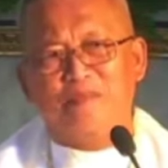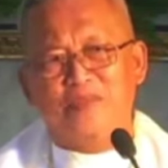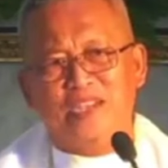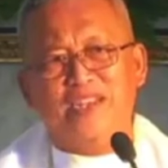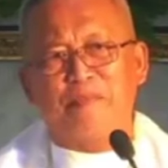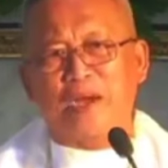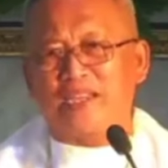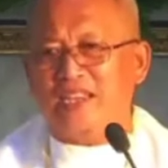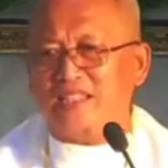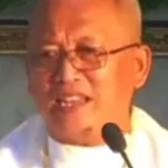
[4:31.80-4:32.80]
Nya
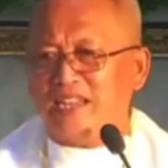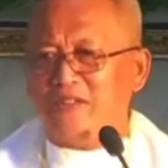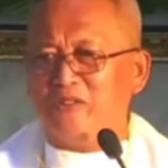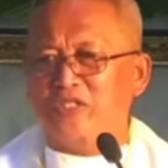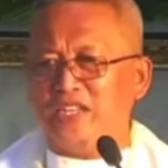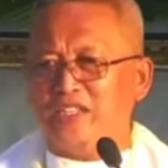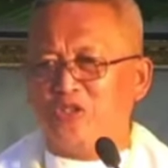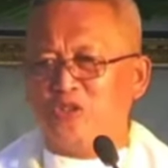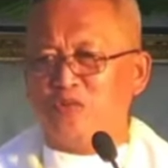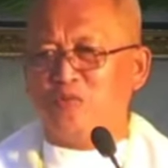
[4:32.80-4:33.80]
nipakita dayon si
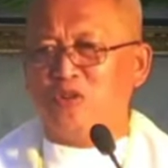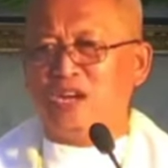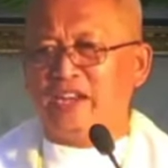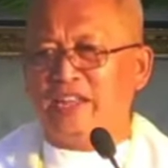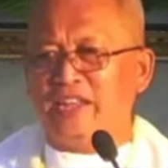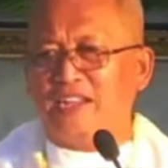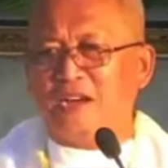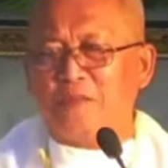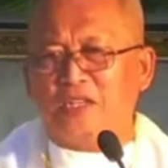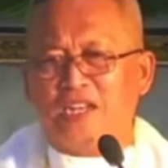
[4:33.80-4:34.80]
Jesus mo nang
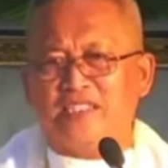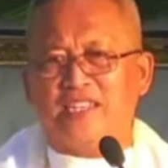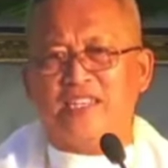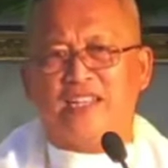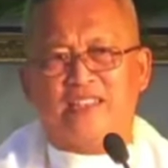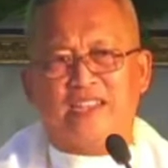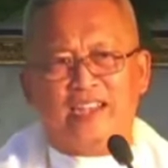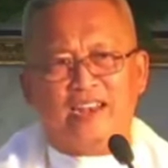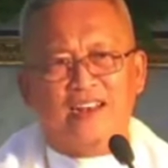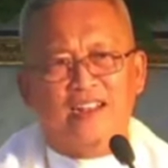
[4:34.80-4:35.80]
nihikap sila sa iyang
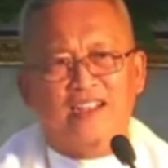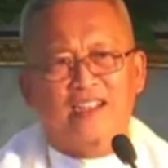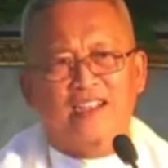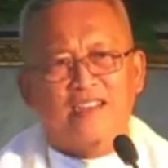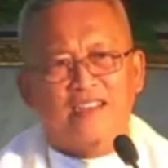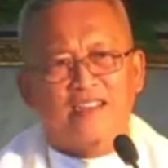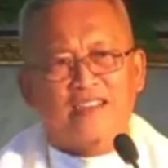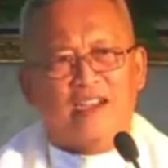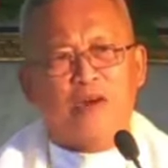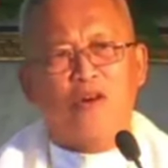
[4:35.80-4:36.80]
tiil.
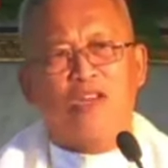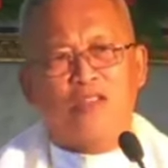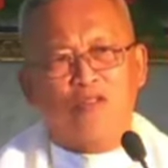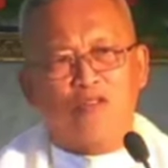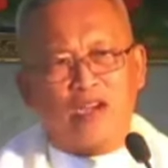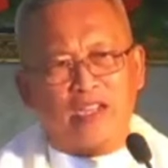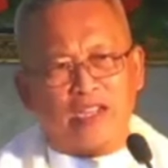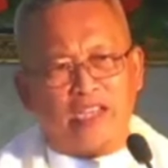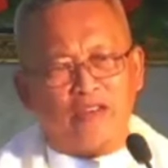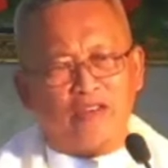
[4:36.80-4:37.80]
Nya mao na to ang
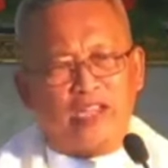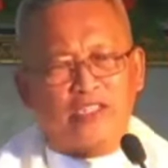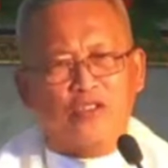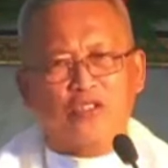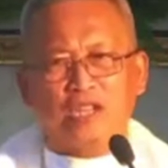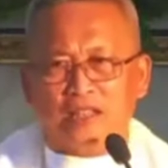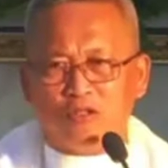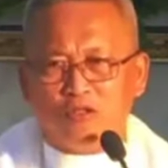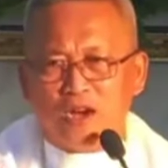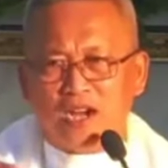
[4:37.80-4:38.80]
giingon ni Jesus
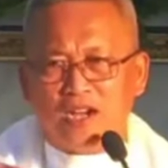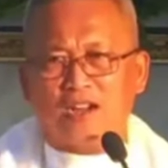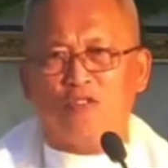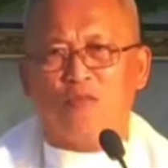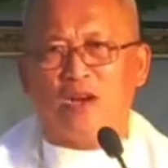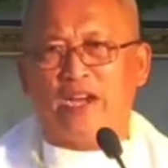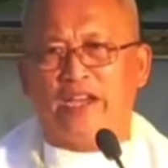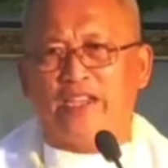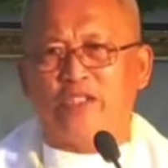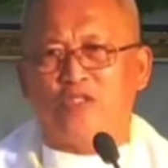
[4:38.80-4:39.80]
adto ang ako mga
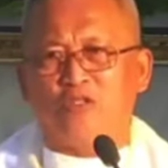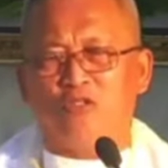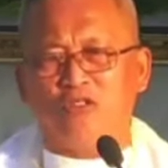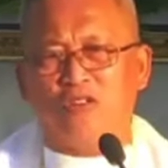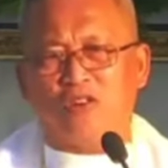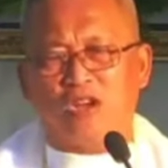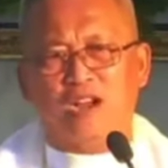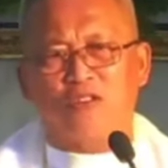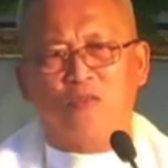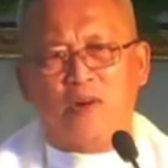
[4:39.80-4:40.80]
igsuon or ang
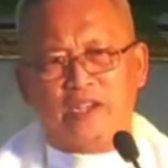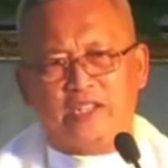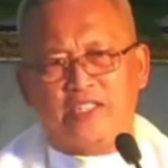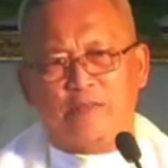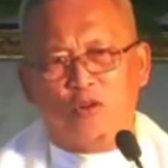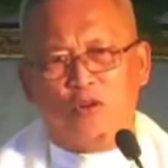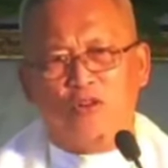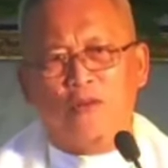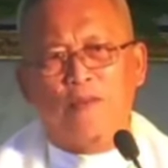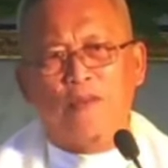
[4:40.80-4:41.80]
ako mga
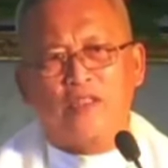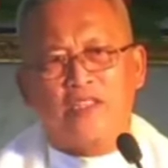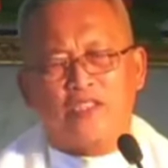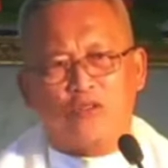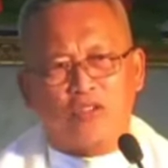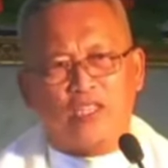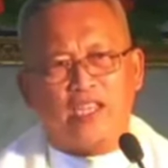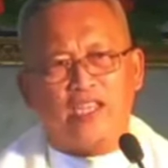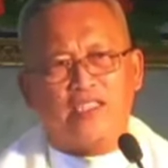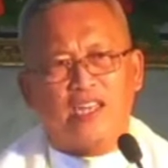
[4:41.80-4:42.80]
disipulo nya
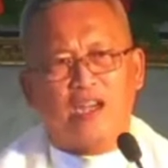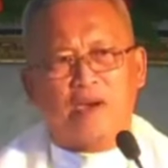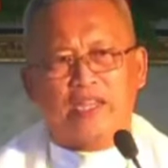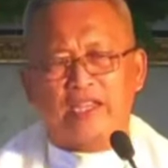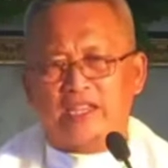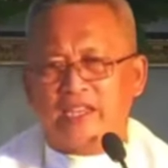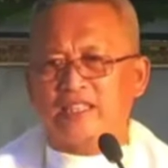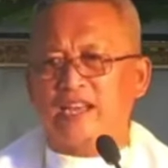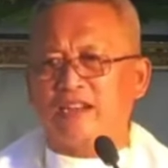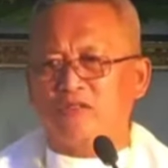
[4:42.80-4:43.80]
sultihi silang
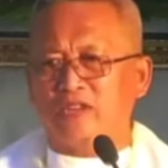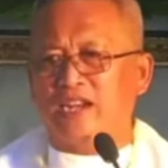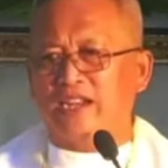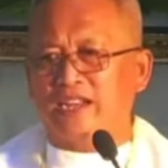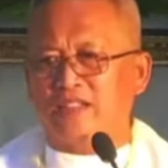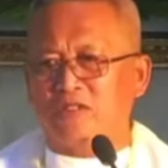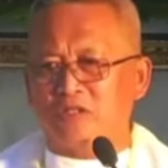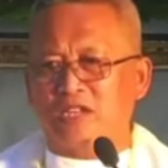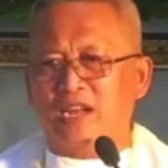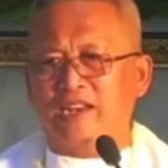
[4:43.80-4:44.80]
makikita ko nila didto
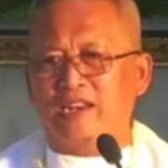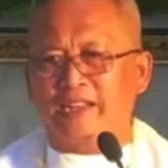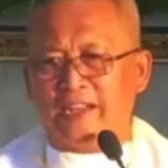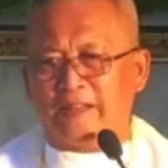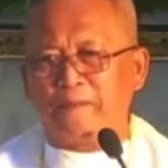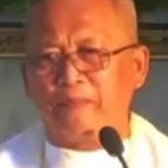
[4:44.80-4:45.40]
sa Galilea.